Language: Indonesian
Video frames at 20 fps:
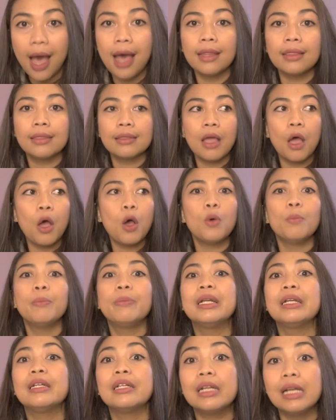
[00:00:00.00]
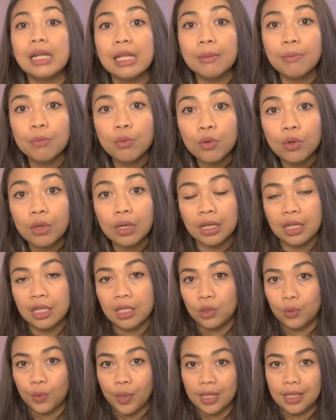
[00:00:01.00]
Atau berlibur di
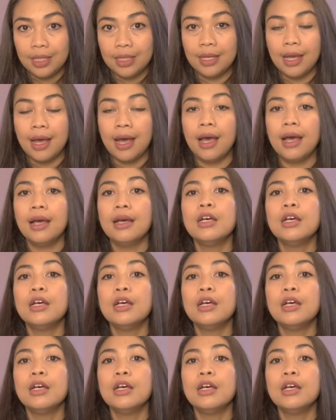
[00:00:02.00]
Swedia